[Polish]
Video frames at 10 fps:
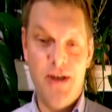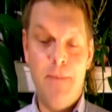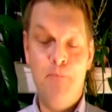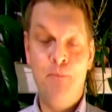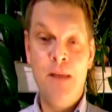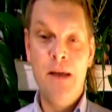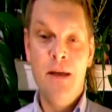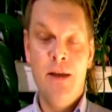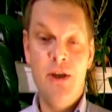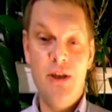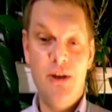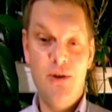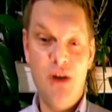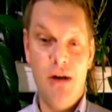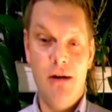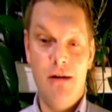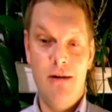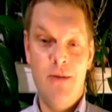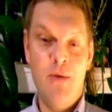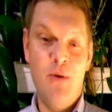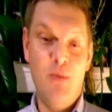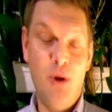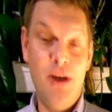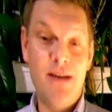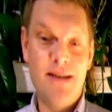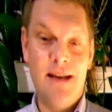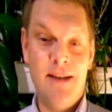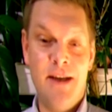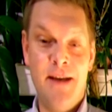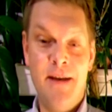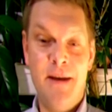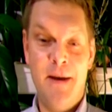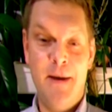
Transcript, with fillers: się. Jeśli chodzi o e, moje zdanie,